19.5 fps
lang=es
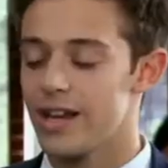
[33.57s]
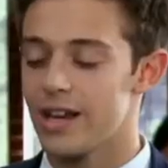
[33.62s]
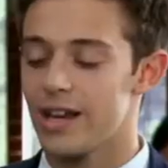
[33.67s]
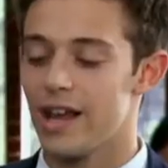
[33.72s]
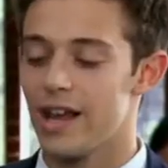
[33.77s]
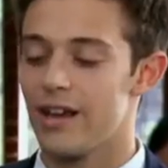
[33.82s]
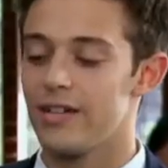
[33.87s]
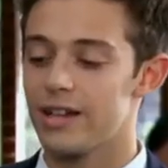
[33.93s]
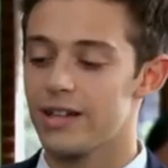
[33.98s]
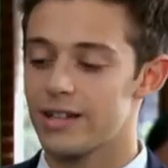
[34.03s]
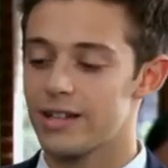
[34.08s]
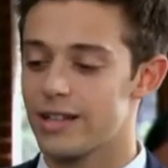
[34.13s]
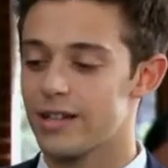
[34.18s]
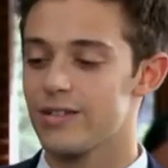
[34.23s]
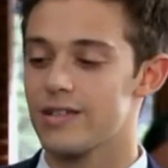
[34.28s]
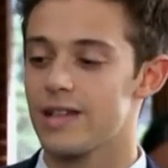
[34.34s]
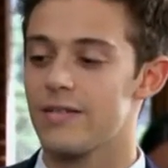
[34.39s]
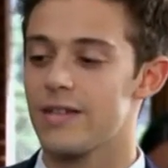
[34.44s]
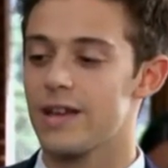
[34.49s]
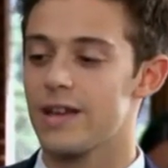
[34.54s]
A ver, a
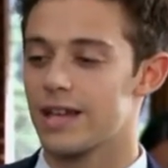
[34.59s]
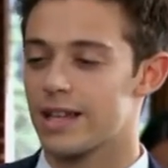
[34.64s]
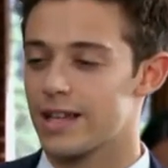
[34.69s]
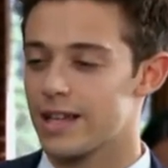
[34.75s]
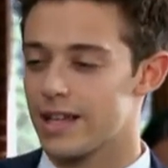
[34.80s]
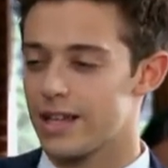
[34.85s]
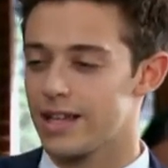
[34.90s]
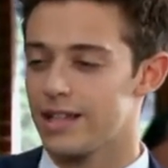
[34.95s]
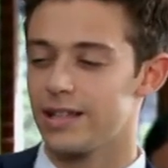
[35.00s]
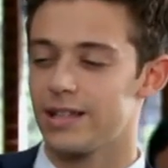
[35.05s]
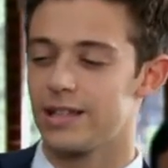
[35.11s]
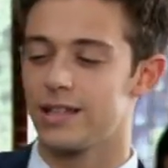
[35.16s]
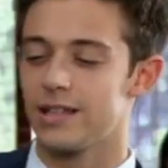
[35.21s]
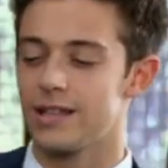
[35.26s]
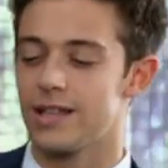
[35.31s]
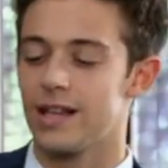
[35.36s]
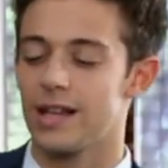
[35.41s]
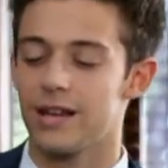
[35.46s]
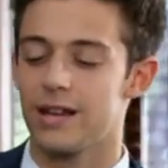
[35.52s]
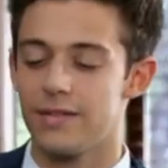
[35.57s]
ver, quiero saber, ¿qué
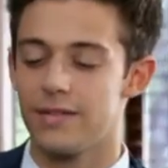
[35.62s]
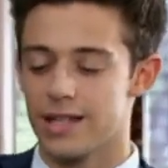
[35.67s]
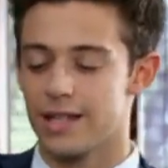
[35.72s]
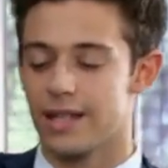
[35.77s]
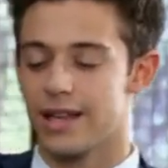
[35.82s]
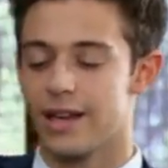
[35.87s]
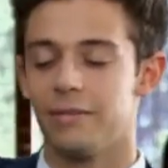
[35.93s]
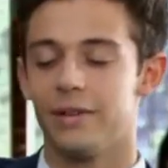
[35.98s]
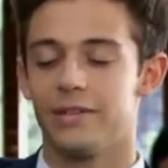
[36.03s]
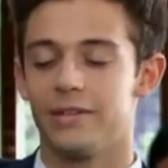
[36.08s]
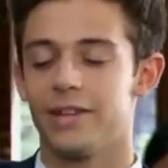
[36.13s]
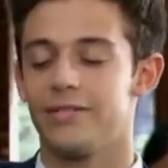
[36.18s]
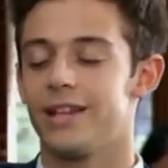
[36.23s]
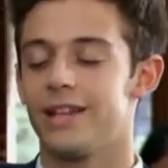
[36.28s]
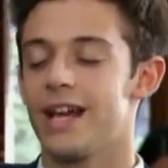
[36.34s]
tienes en la cabeza? Déjame